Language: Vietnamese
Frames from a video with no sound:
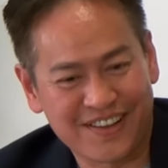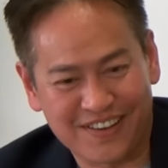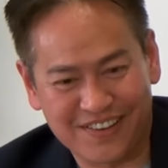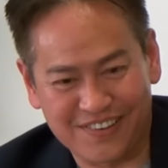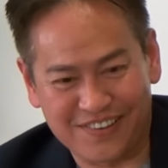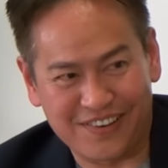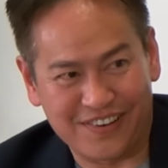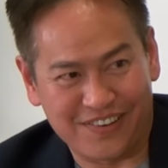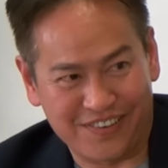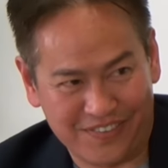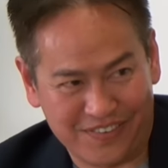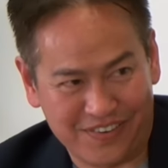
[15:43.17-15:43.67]

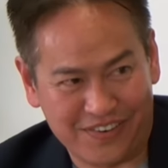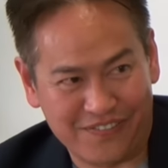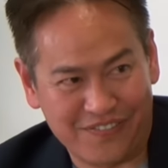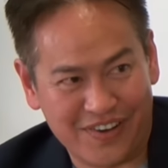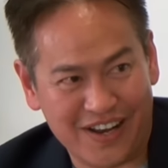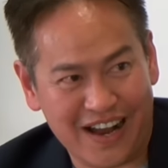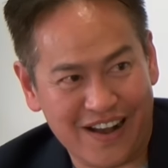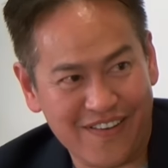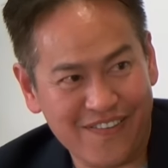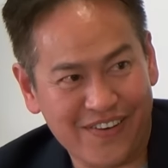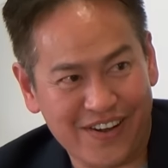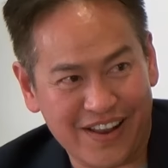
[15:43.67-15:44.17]
người người
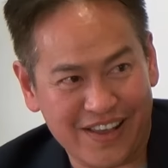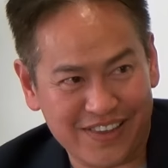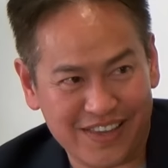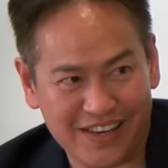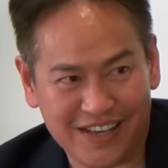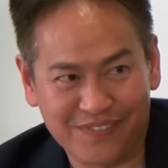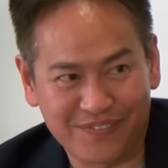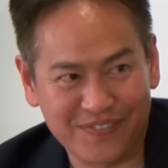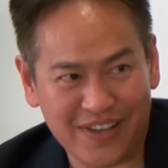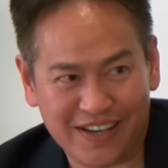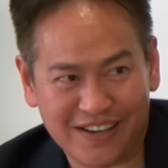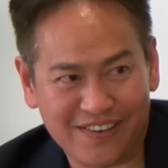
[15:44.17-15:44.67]
viết áo có thể chỉnh
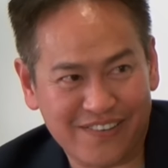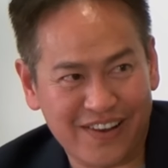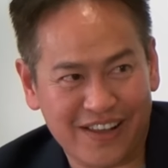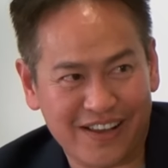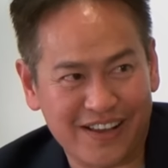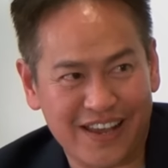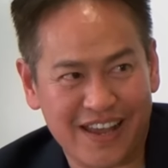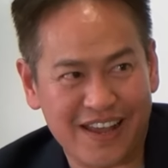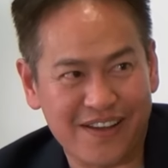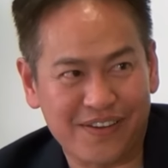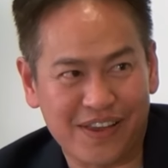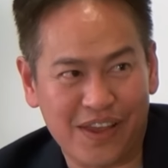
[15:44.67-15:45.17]
âm thanh có thể
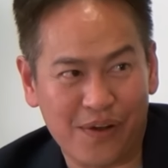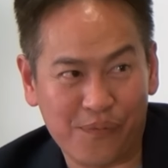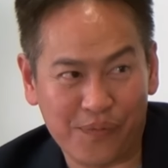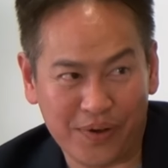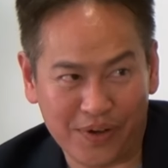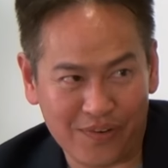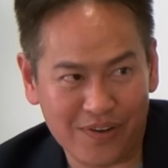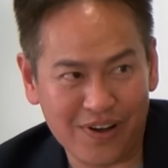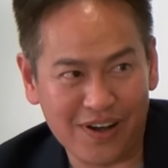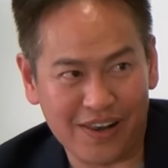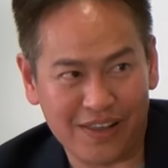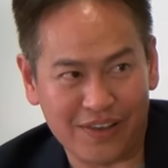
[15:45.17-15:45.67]
nghe dòng mình
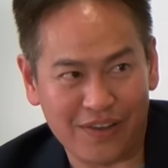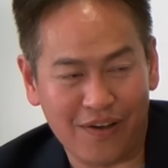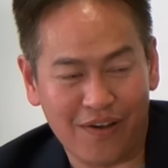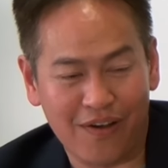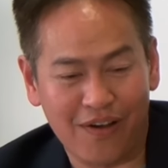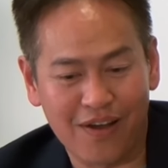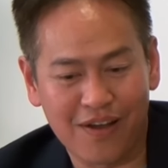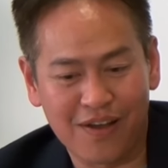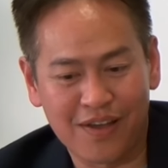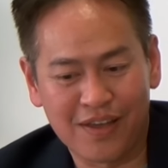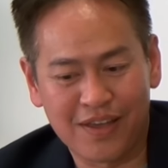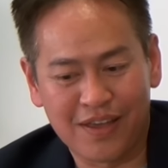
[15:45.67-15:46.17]
nói rất là
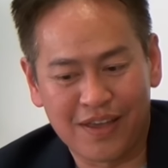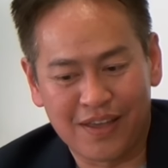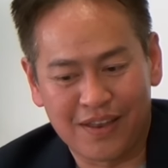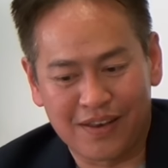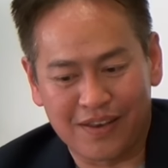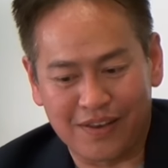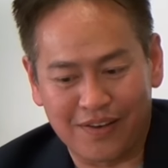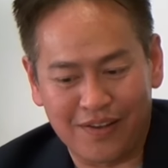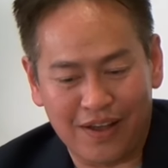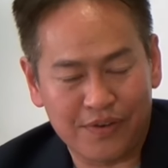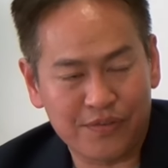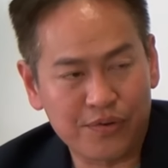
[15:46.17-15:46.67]
nhỏ
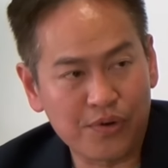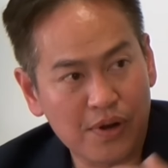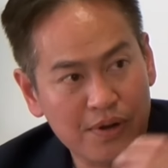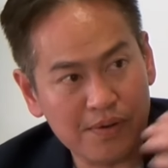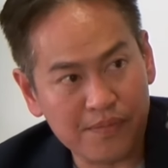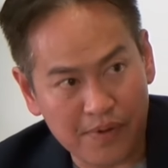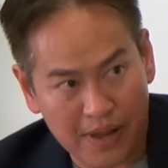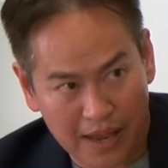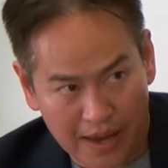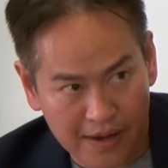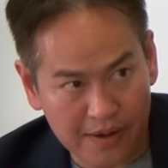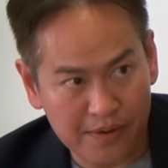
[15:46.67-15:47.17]
thì nó anh xuống
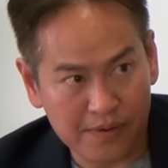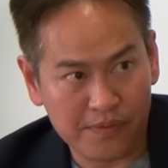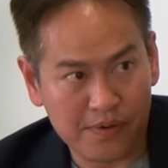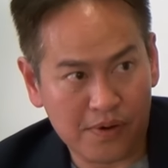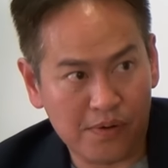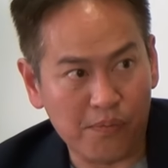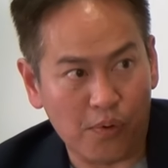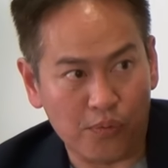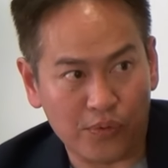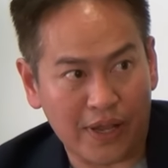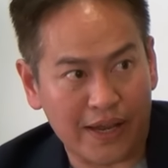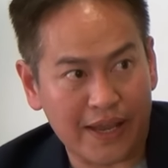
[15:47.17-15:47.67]
anh để cái
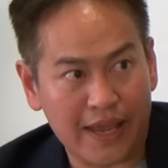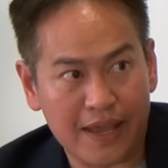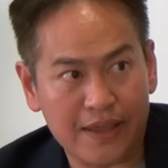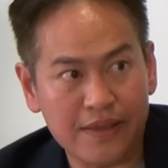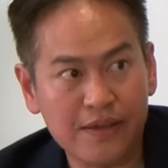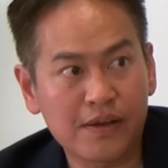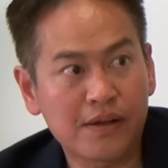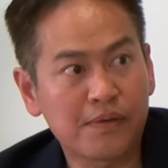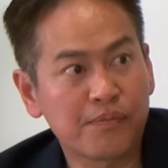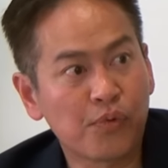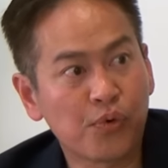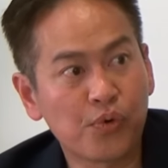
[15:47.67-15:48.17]
có một tai nghe
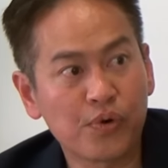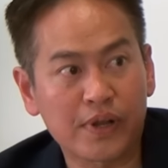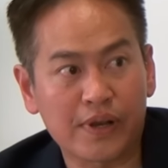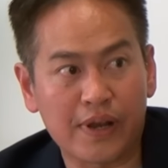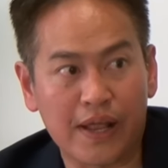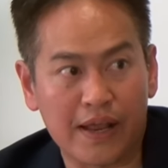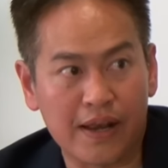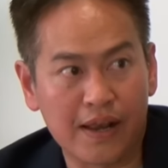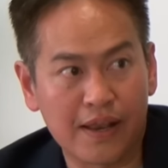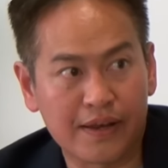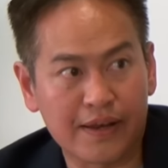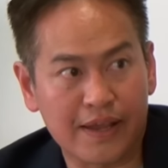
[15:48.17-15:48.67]
dưới đó muốn thì
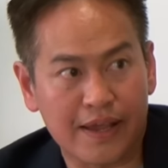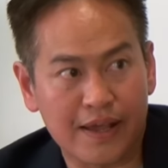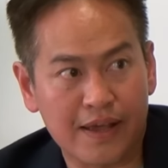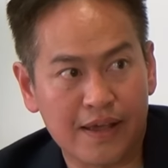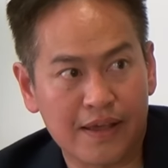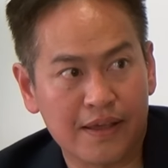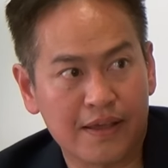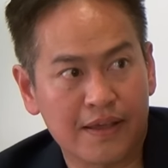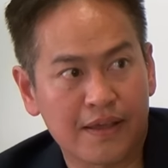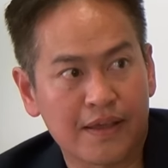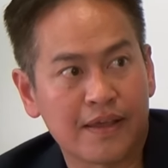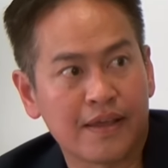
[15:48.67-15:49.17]
để lên nghe
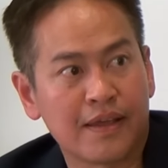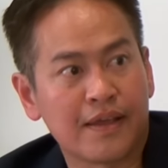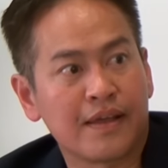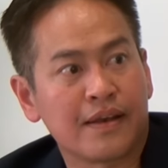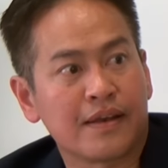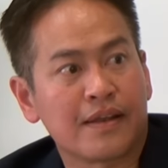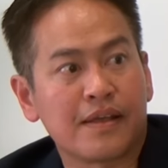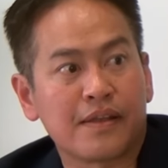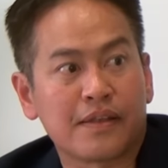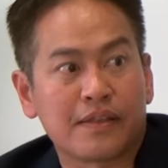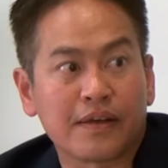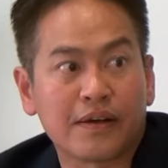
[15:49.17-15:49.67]

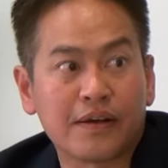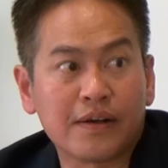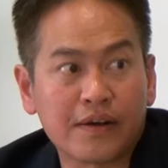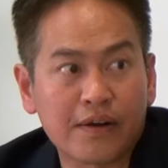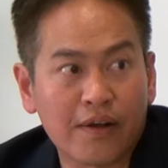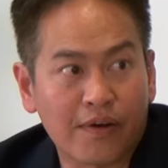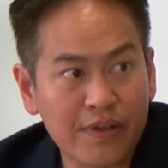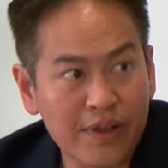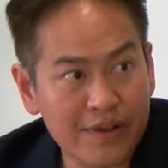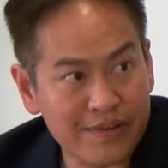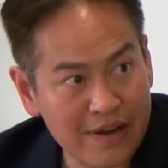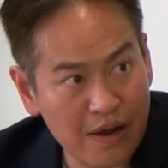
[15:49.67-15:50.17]
thì từ
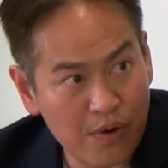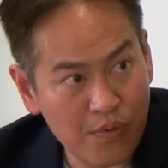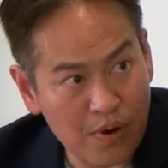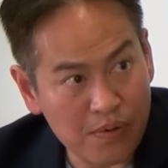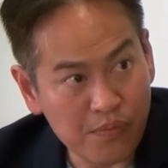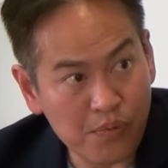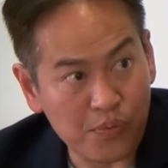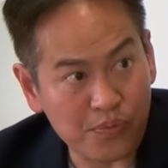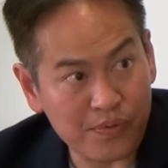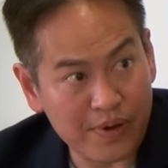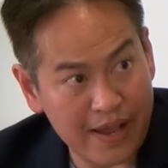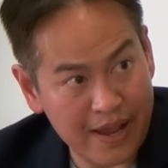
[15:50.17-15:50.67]
đó về sau
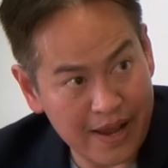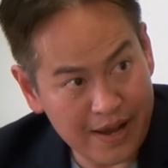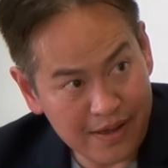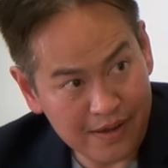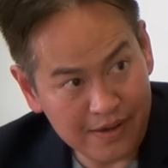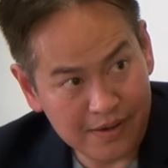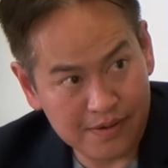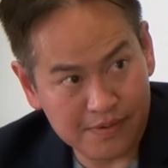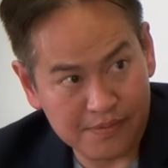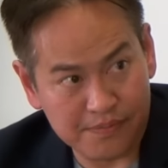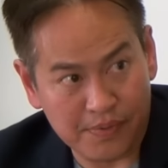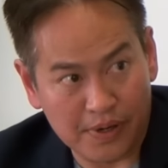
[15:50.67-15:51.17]
khoảng một
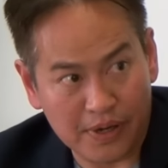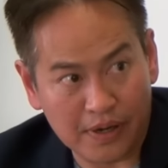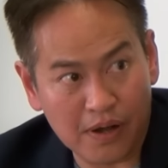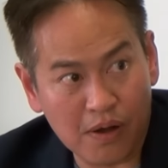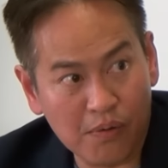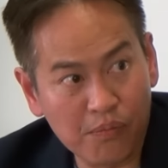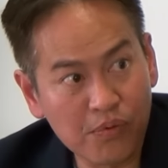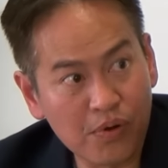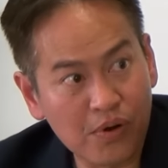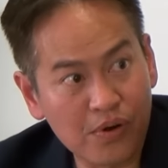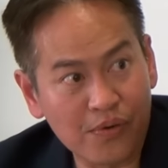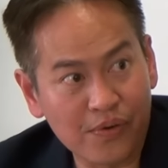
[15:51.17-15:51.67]
tháng mình
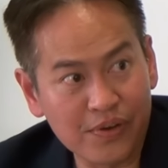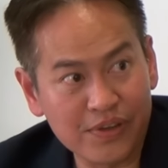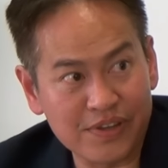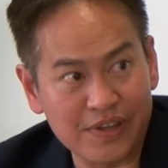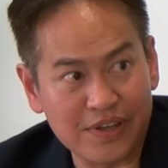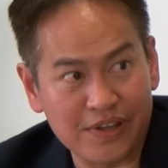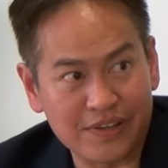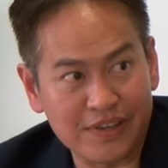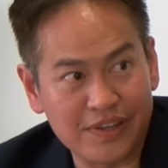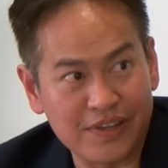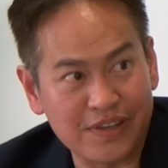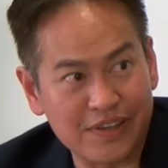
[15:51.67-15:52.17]
không có nói
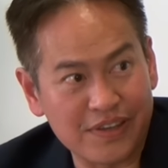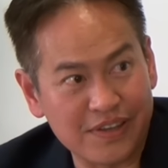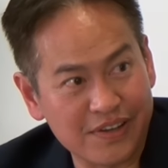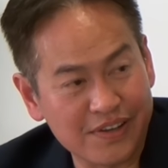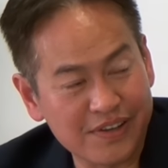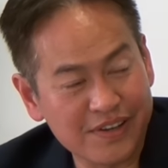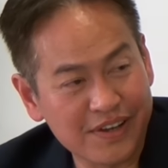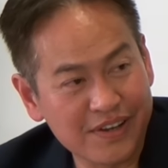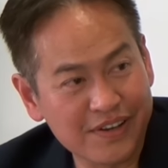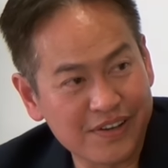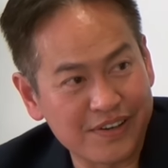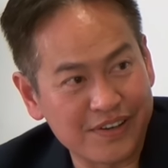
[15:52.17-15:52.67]
chuyện gì
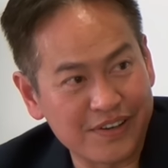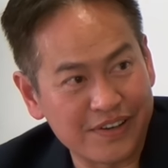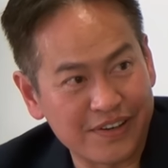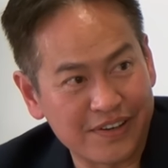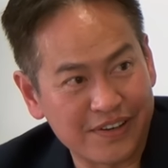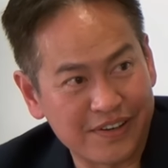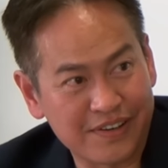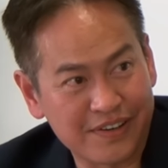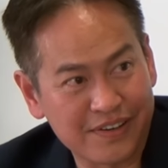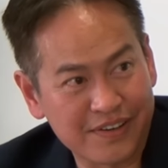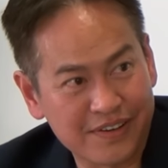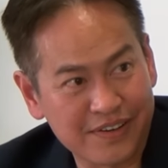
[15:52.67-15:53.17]
với cái người
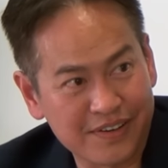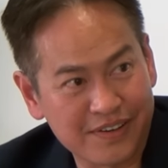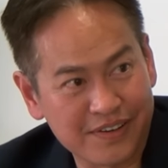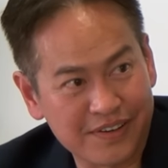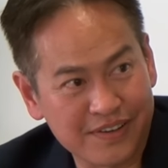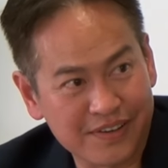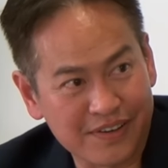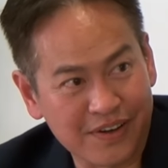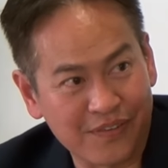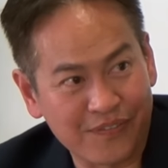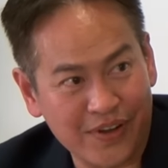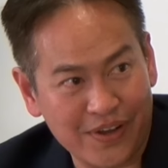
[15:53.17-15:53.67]

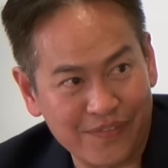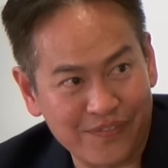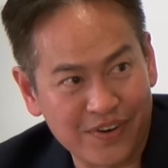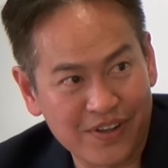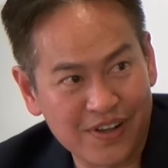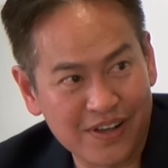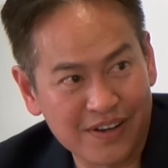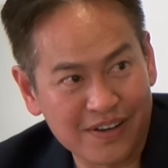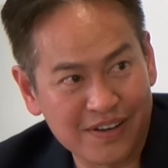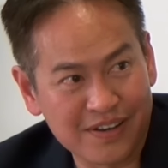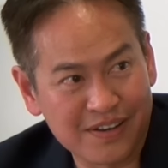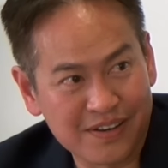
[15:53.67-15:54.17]
đồng nghiệp đó
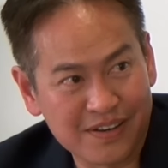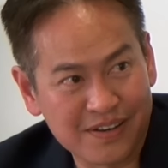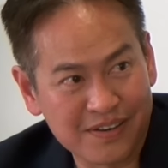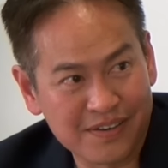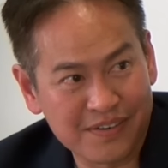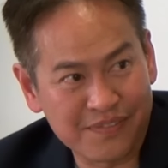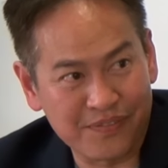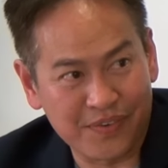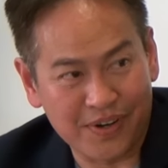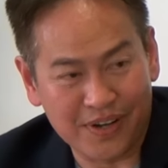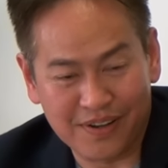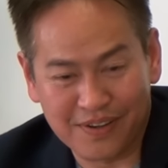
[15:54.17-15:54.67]
hết
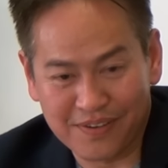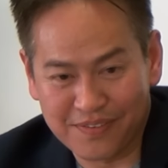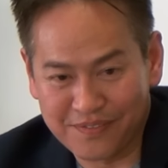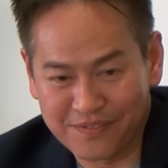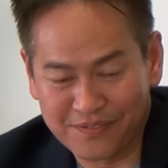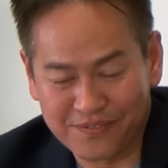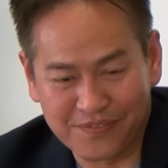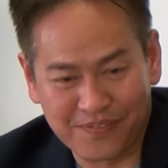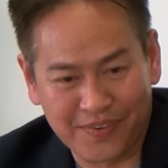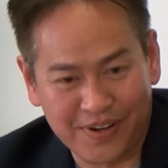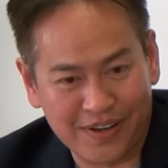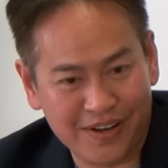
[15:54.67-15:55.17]
mình
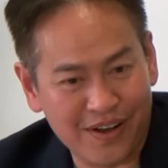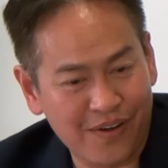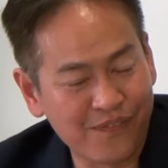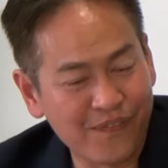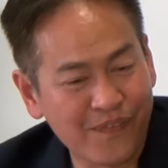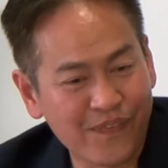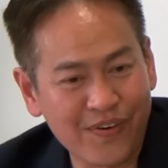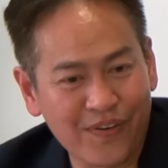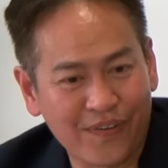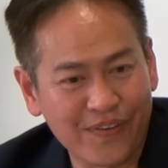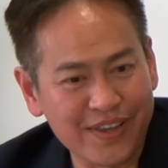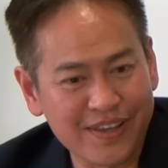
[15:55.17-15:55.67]
mình không
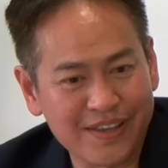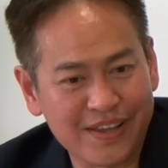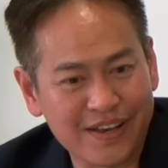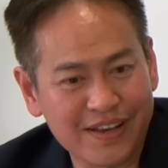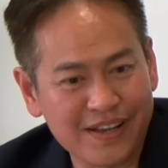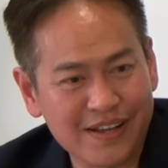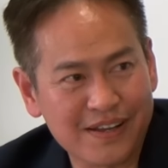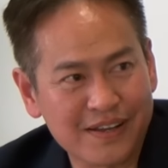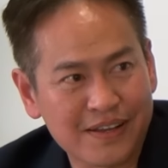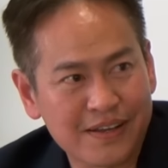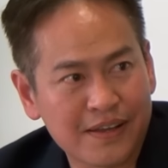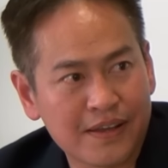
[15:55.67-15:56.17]
muốn nói gì hết
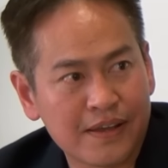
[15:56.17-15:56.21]
á